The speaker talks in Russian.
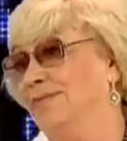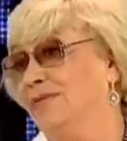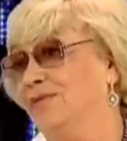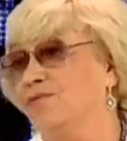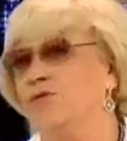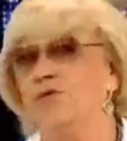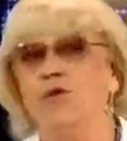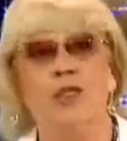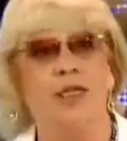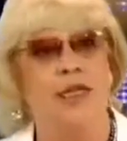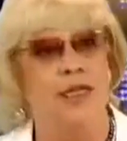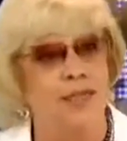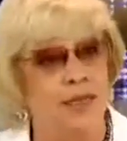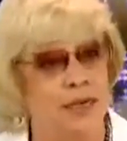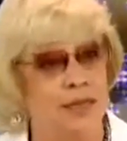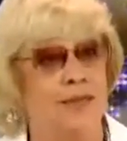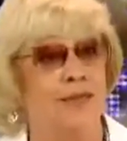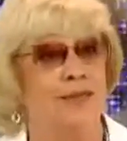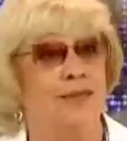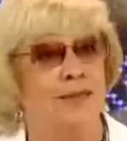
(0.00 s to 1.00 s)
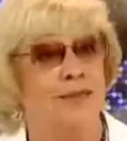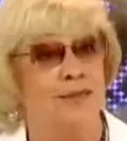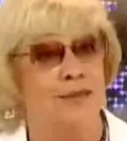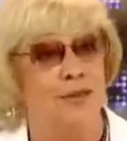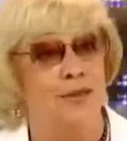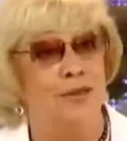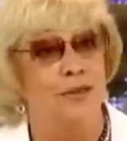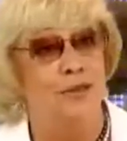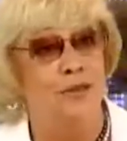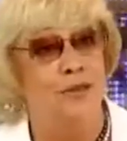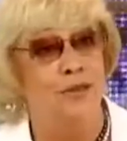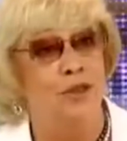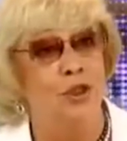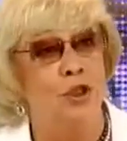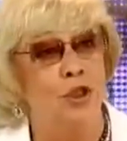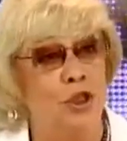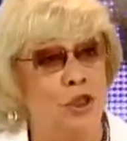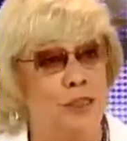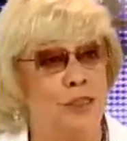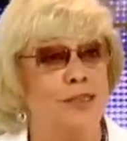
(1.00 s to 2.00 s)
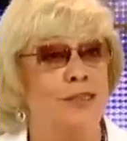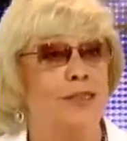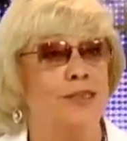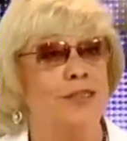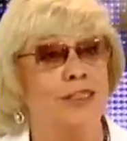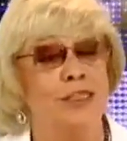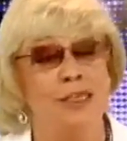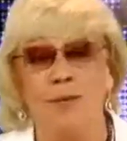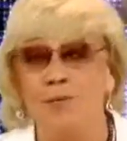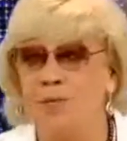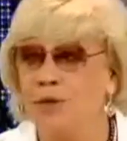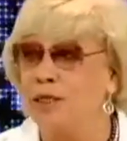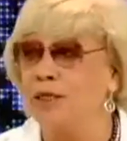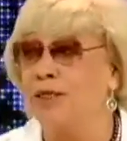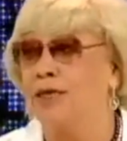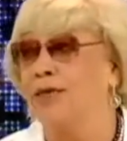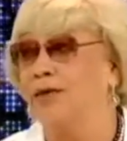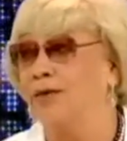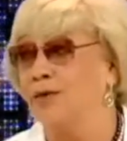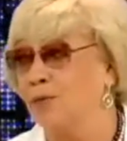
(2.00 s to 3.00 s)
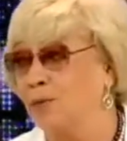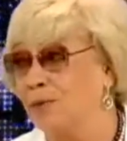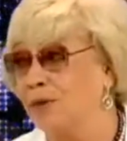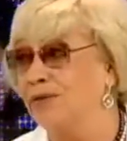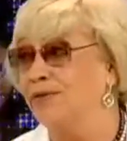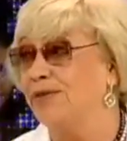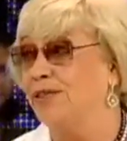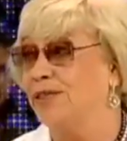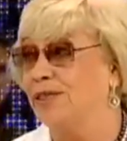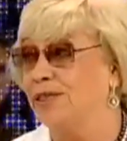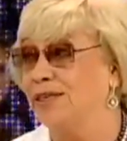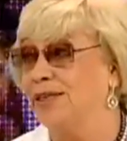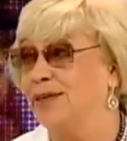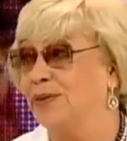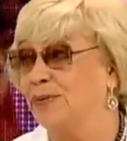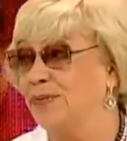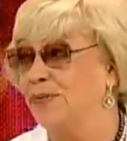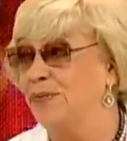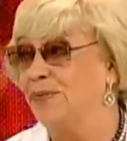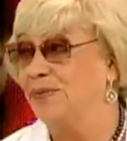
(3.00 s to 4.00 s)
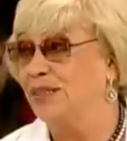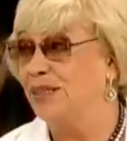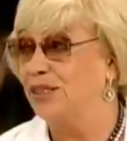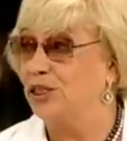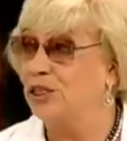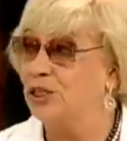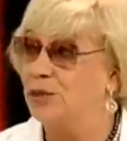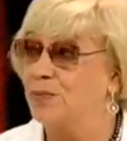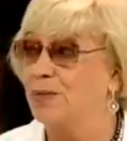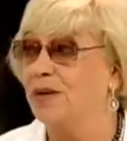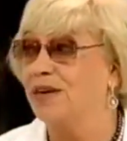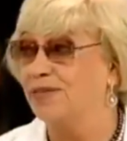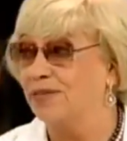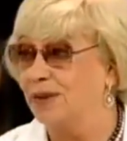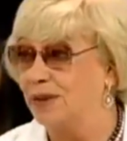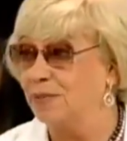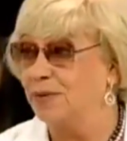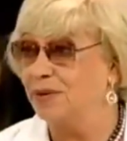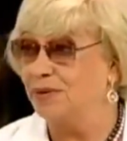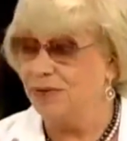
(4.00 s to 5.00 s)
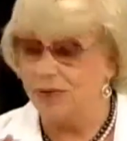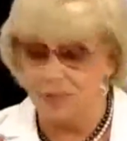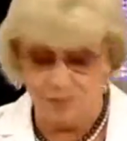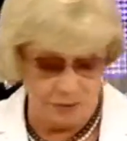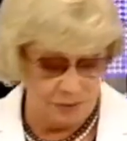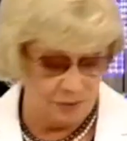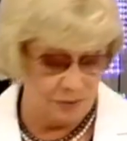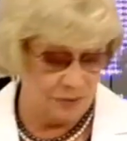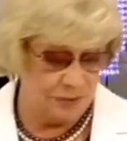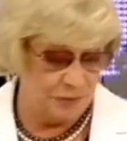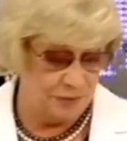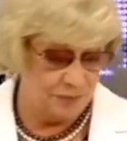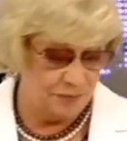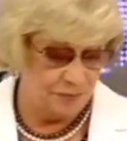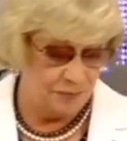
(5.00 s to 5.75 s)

Вот она, жизнь сомнительного правителя, чьи права под вопросом